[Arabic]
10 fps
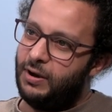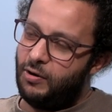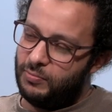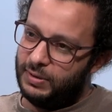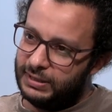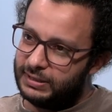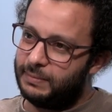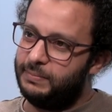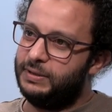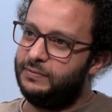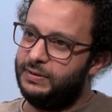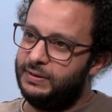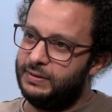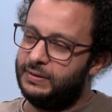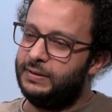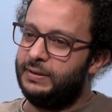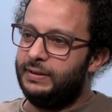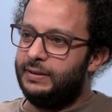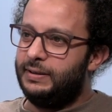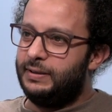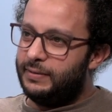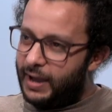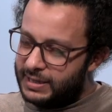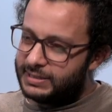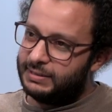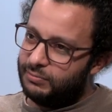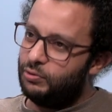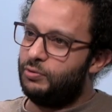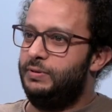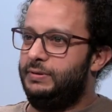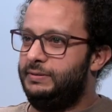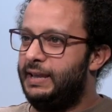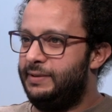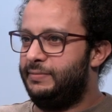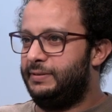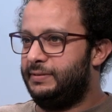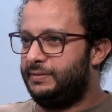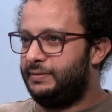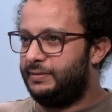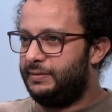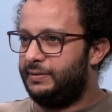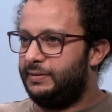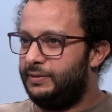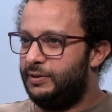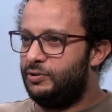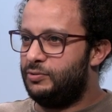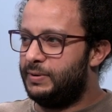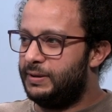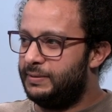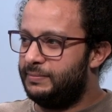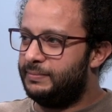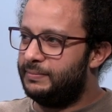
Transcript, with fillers: او البلد اللي تربيت فيه حسيت بالغربه دائما لانه ما